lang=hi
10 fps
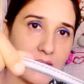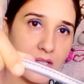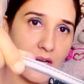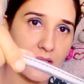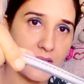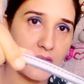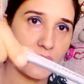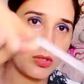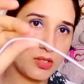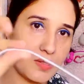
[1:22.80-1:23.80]
इस तरह की
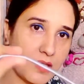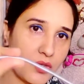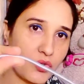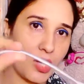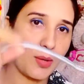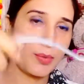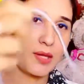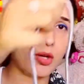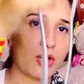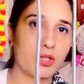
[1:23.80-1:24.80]
इसकी स्ट्रैप
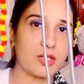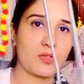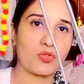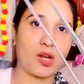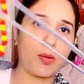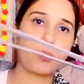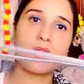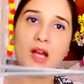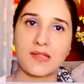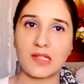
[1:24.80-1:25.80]
है और ये स्ट्रैप
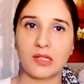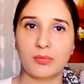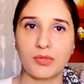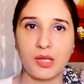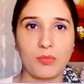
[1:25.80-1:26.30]
खासी लंबी